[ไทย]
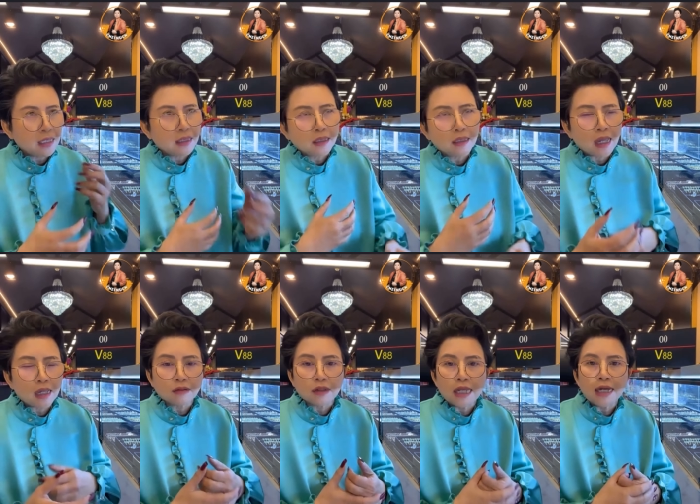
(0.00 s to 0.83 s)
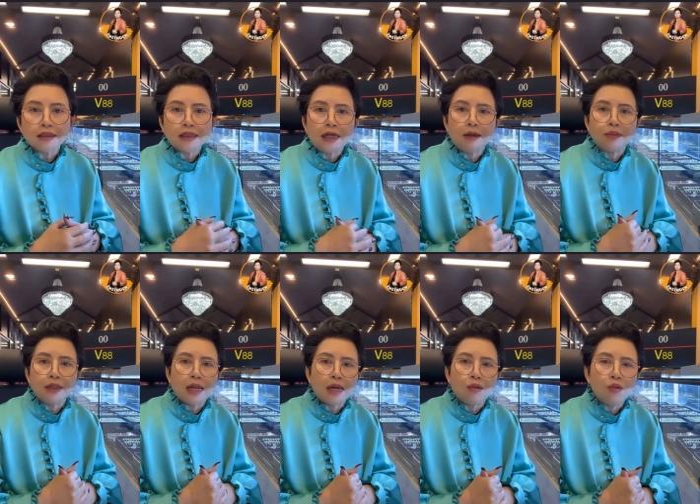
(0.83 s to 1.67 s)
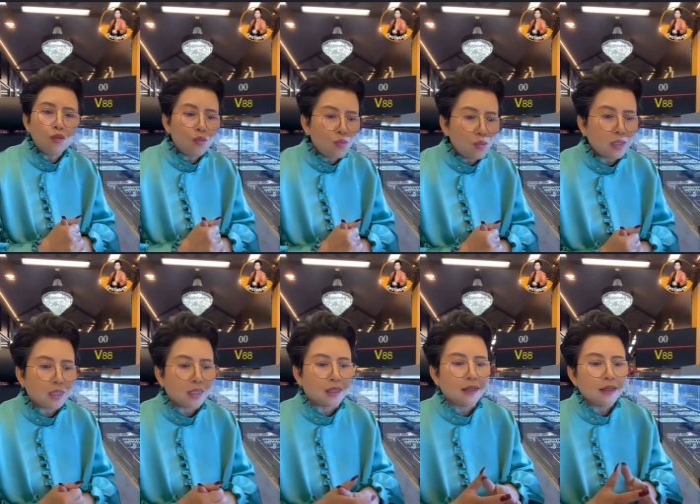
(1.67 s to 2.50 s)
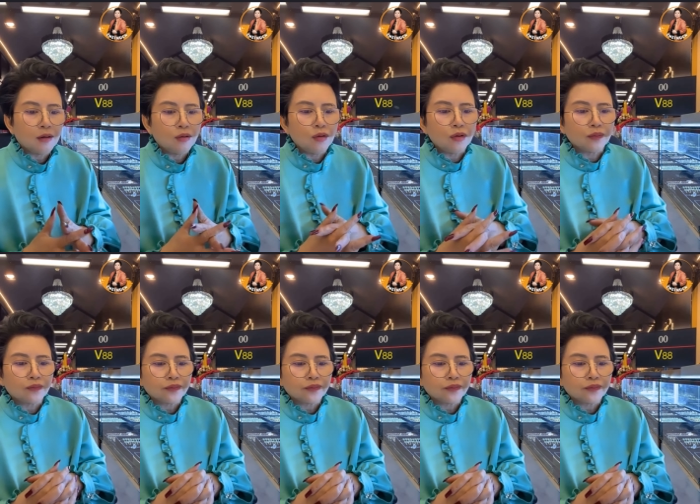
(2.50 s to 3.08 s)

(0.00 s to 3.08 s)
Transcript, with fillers: นี่นะ เลี้ยงชีพนี่นะโอ้ยคน